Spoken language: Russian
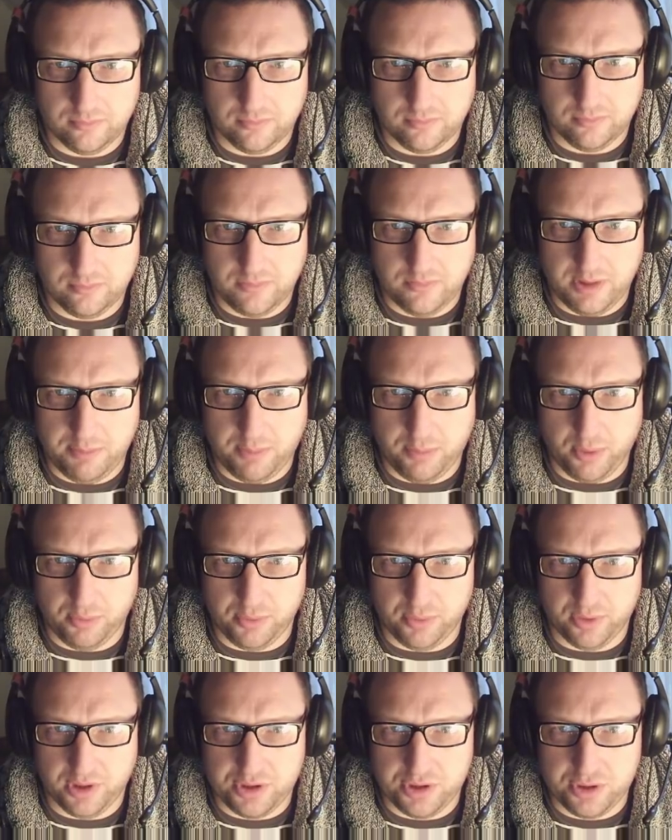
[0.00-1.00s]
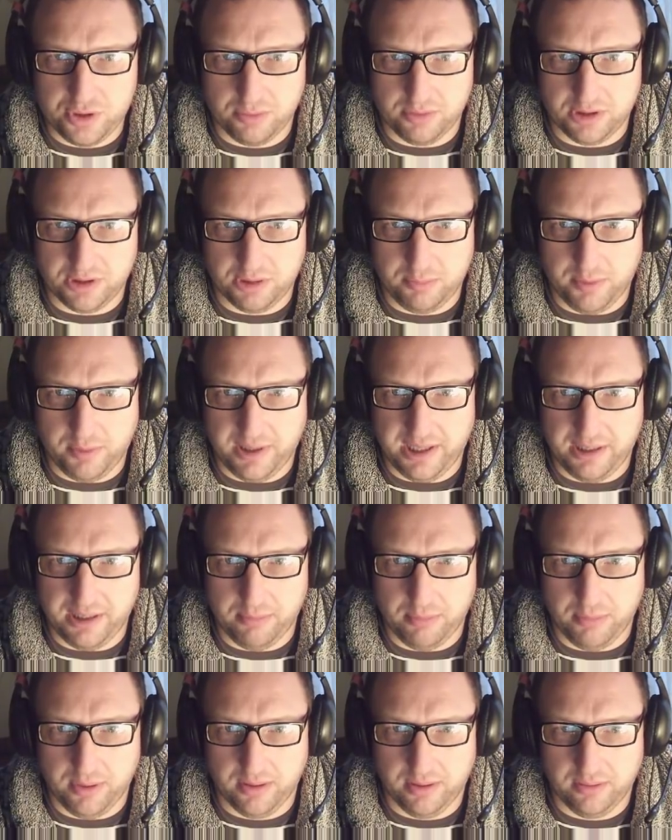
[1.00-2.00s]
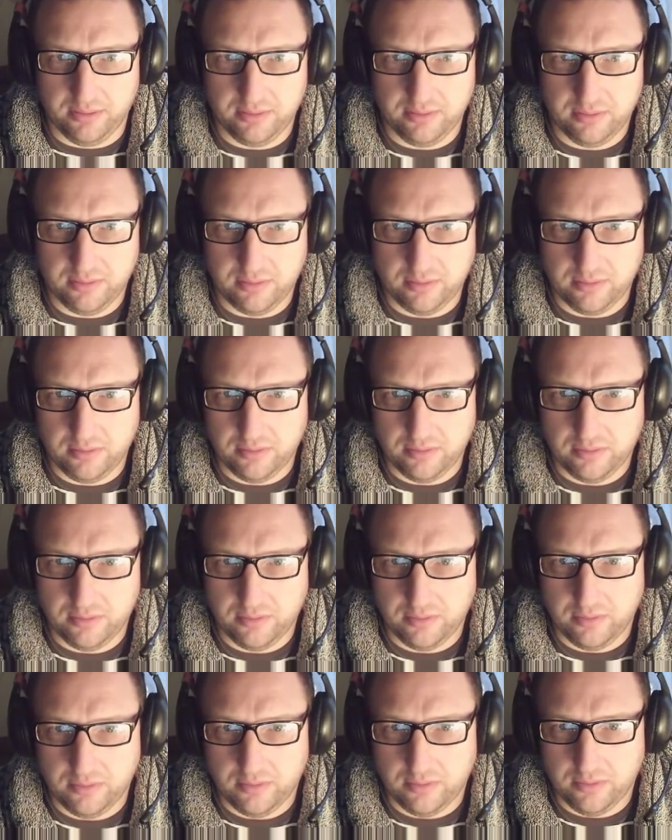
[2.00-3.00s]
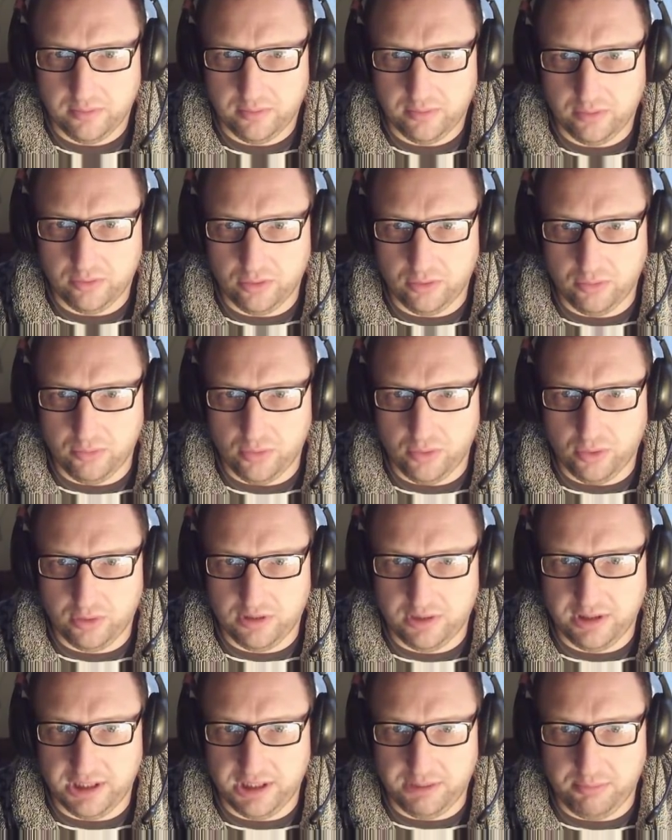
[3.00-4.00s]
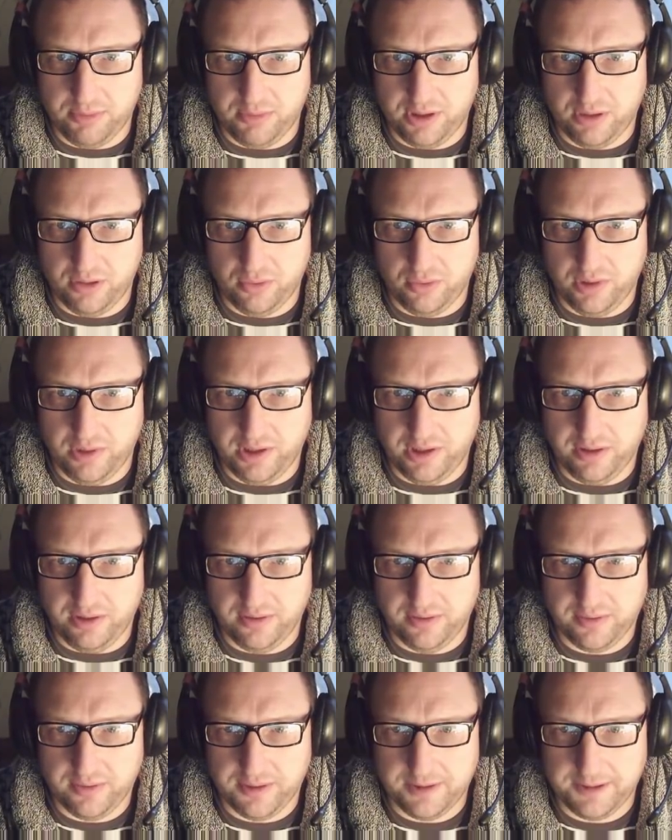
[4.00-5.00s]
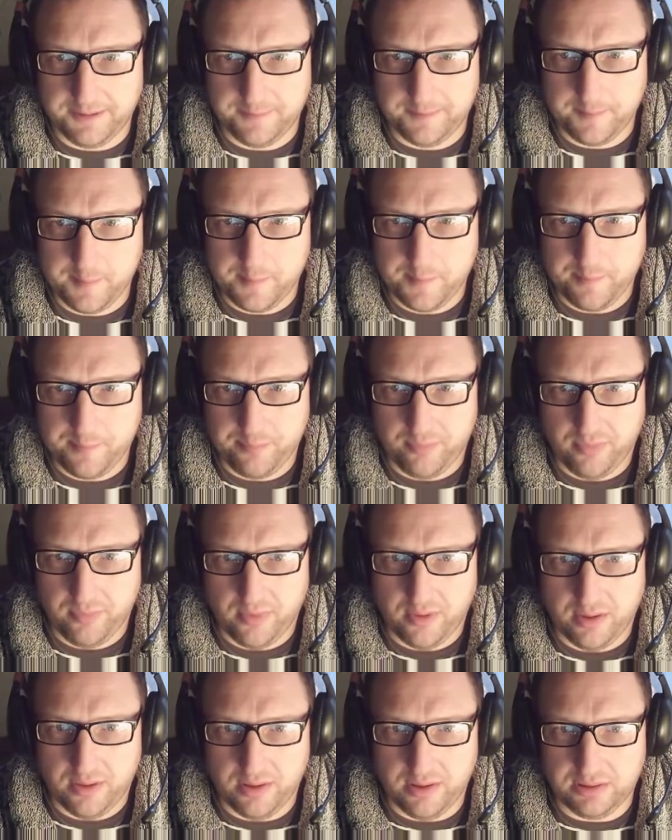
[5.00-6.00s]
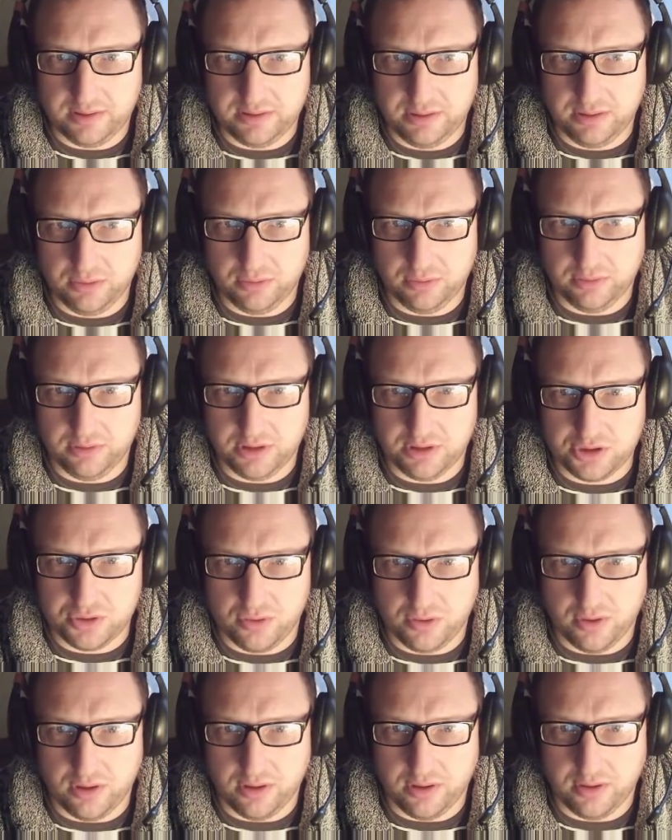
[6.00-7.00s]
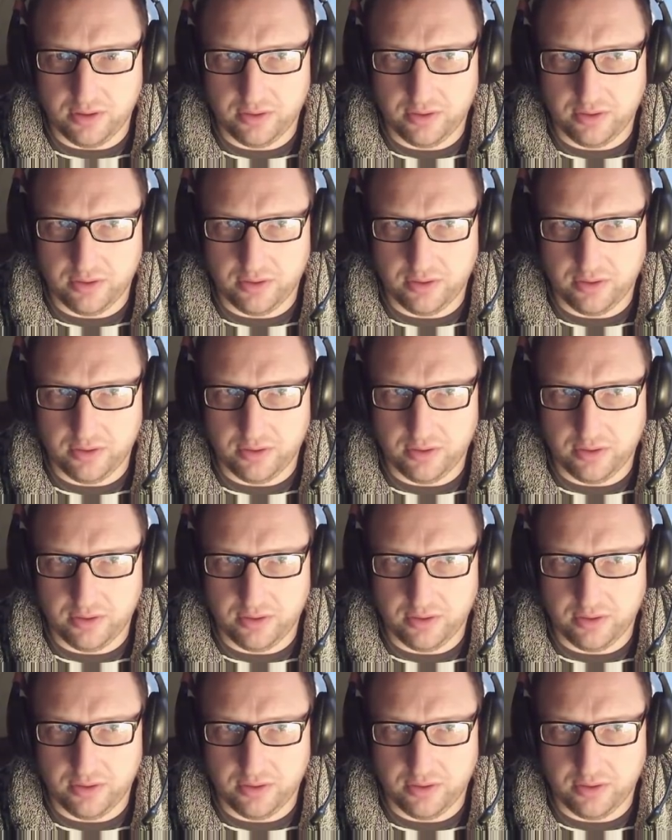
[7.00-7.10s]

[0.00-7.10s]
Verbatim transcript: Не помню, на чем этот парень был. Но мог дать мне люлей. Если он на шоках.